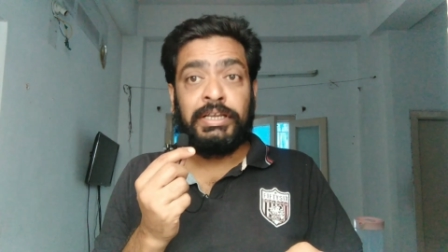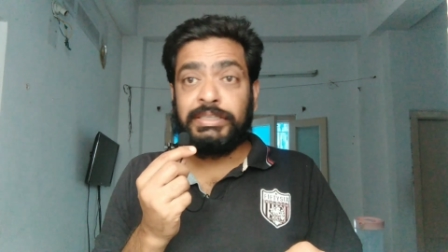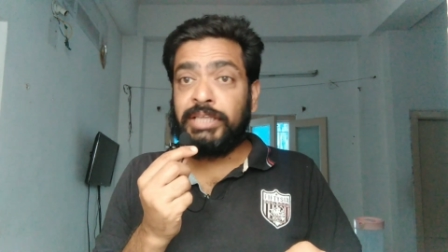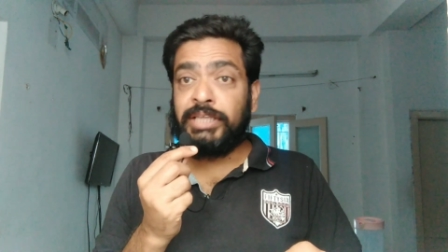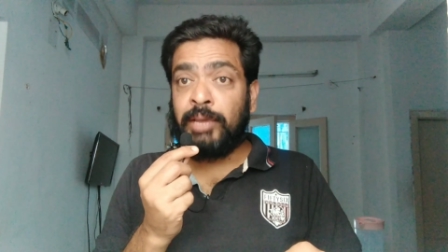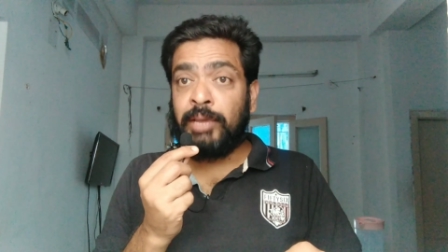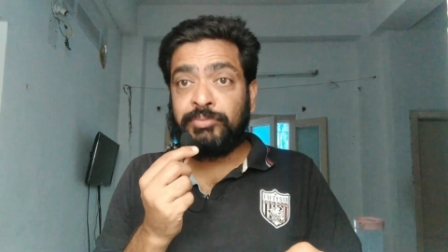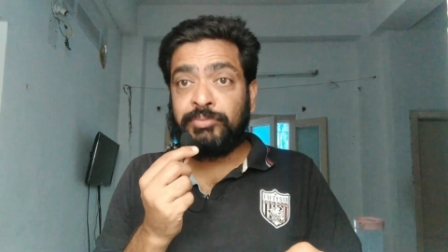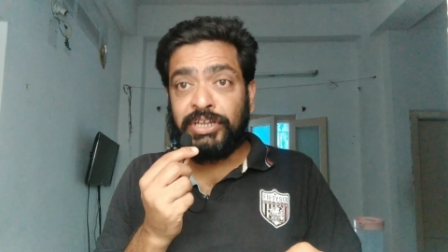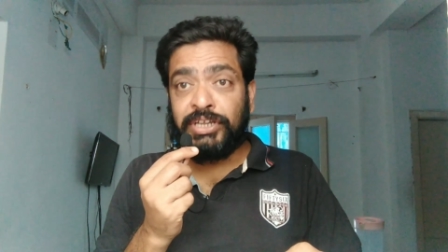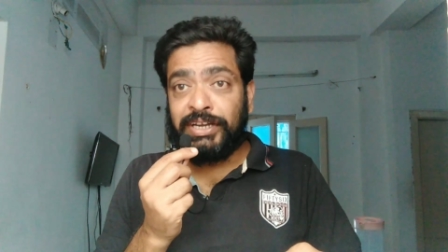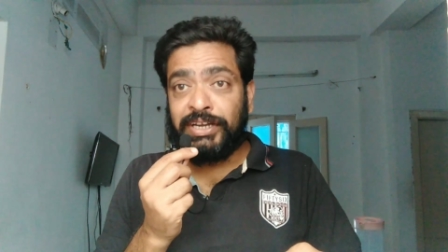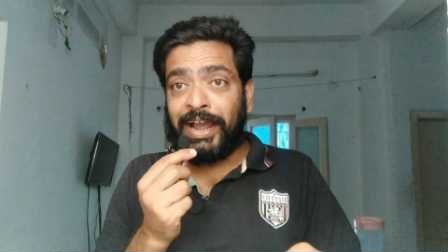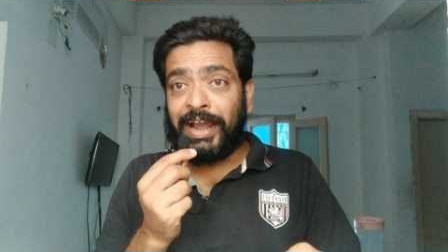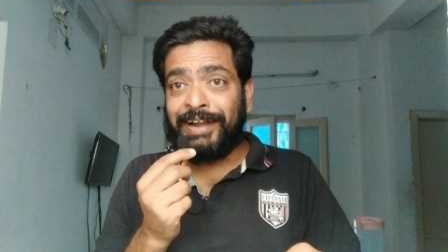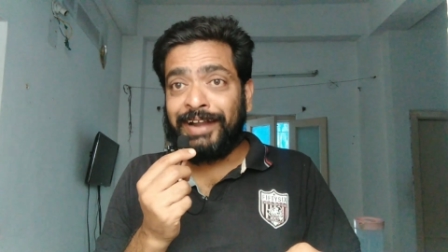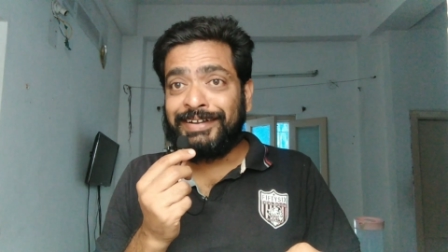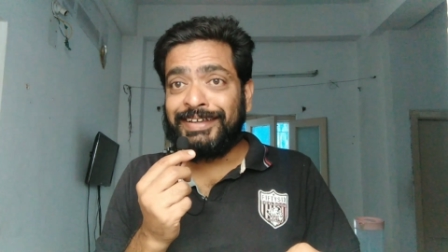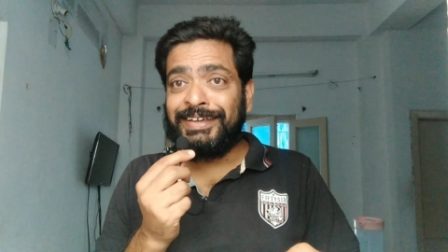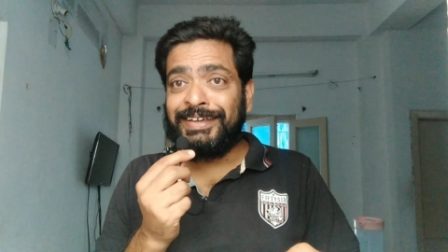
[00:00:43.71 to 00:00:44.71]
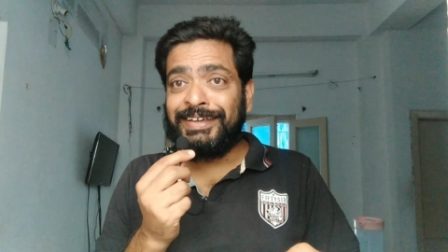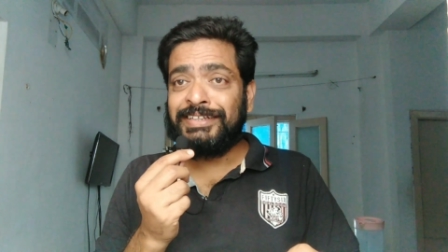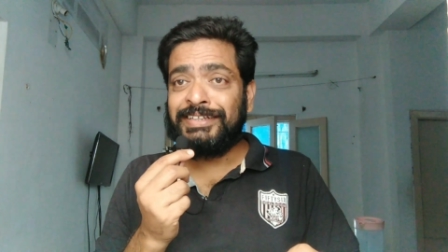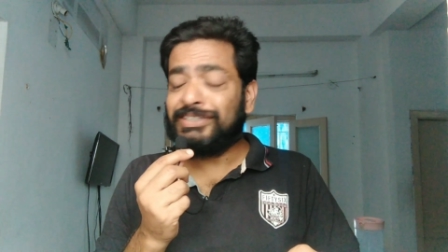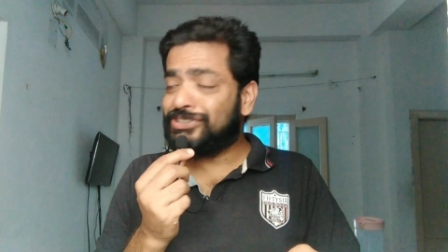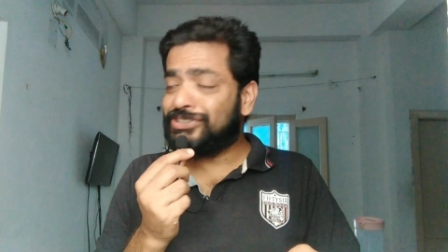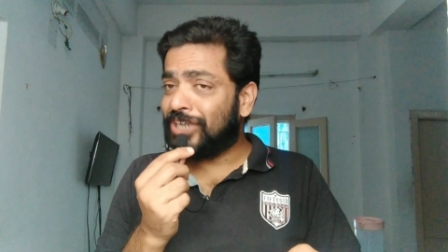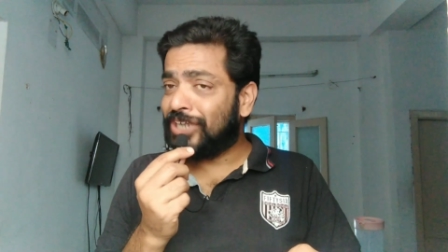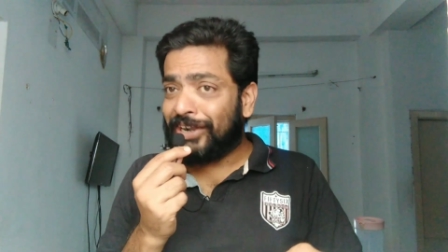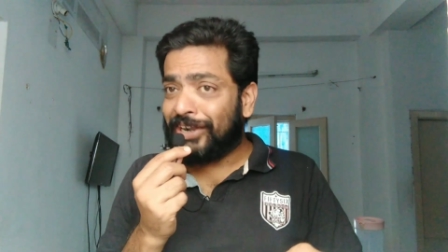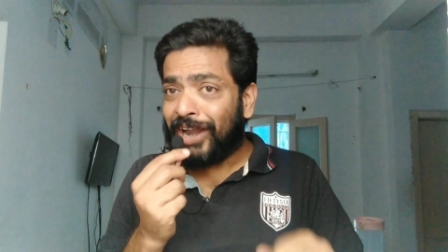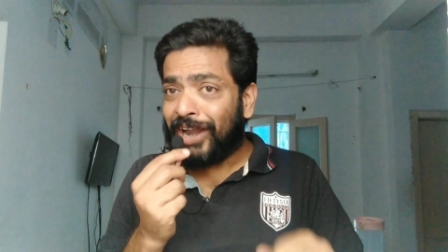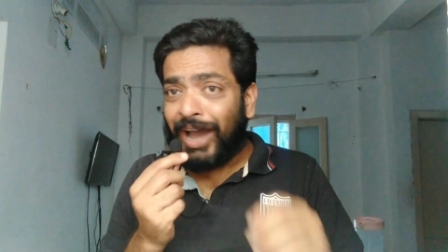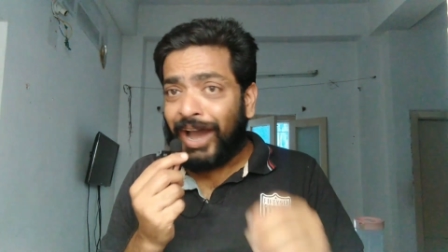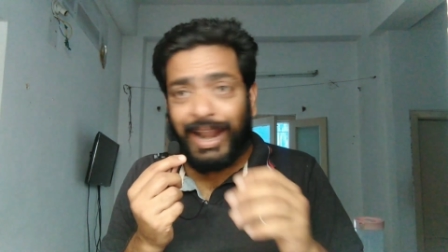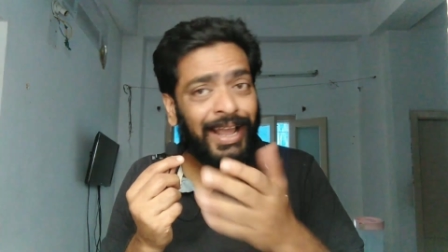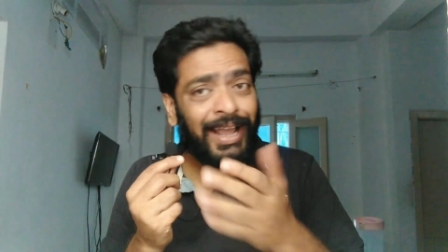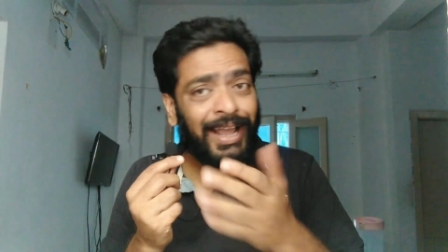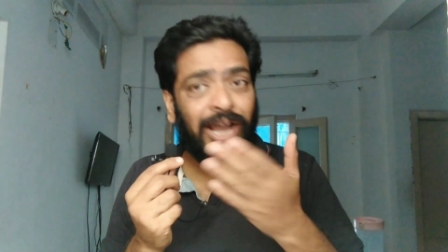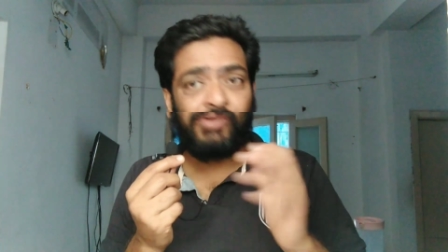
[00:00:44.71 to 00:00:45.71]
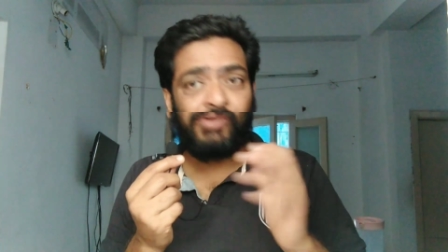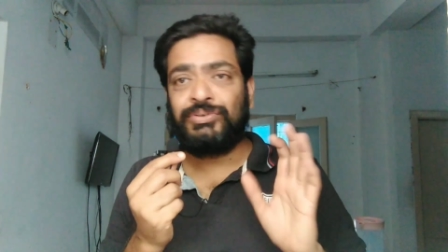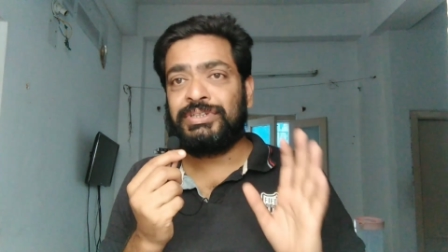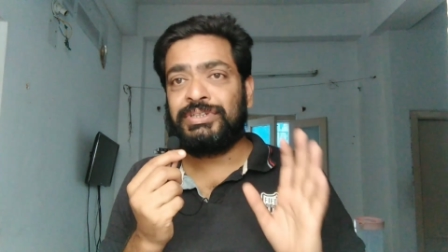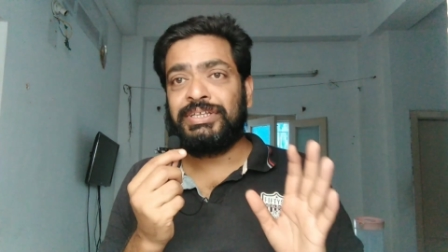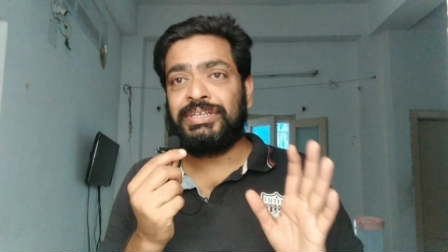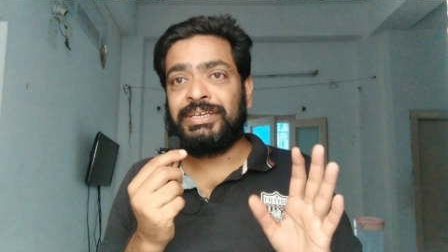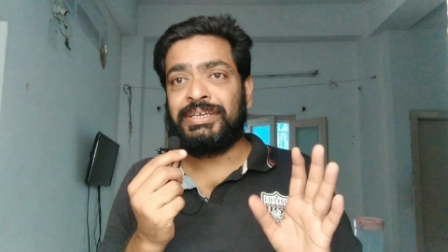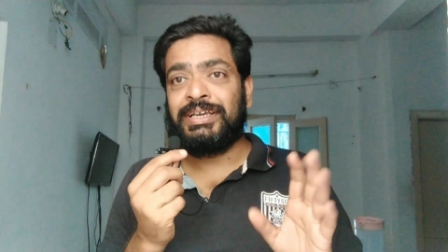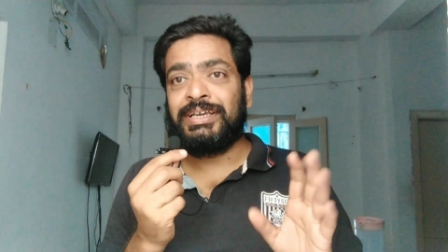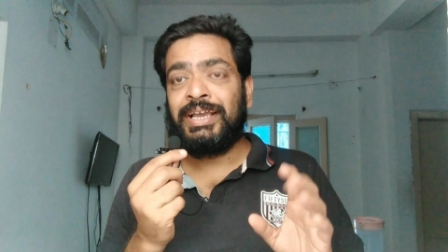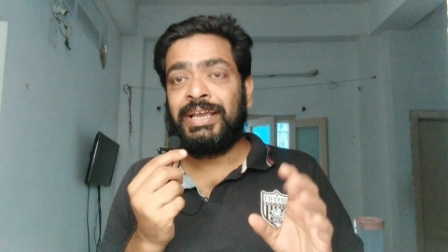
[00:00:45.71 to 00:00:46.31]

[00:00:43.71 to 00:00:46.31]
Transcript: ఇదేం తిండి అంటే ఇది చండాలంగా ఉంది